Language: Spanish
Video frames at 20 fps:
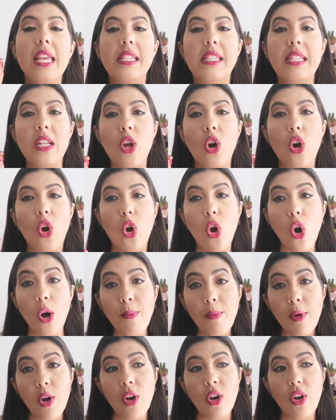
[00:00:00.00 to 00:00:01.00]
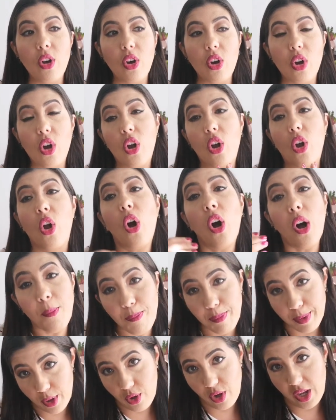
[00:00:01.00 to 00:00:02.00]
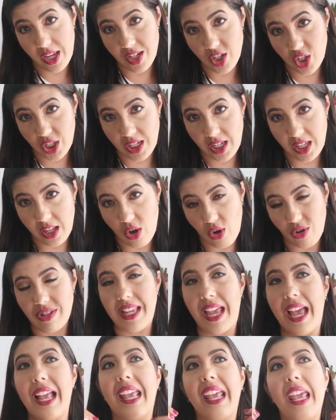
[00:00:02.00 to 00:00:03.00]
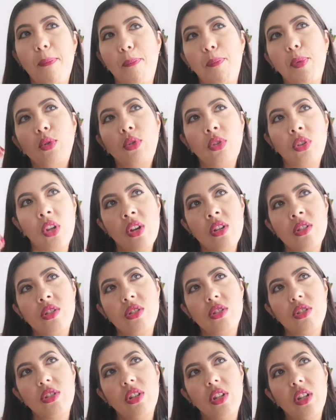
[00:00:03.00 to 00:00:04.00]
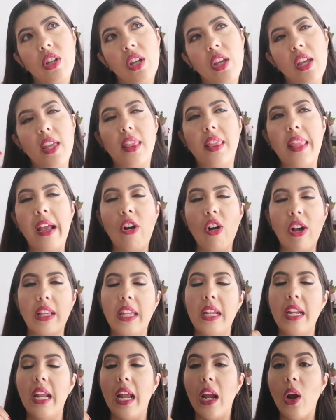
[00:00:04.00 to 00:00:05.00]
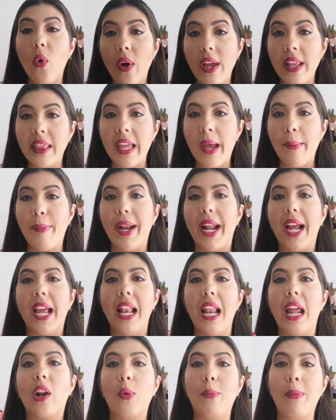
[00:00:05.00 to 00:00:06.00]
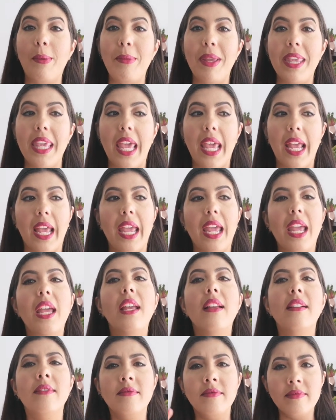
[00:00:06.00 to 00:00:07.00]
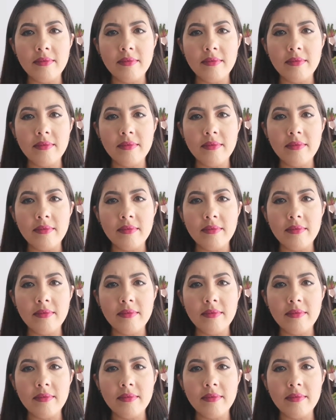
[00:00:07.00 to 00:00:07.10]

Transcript: sino cómo compro en Shein, o sea, qué puntos tengo que tener en cuenta para que la ropa me llegue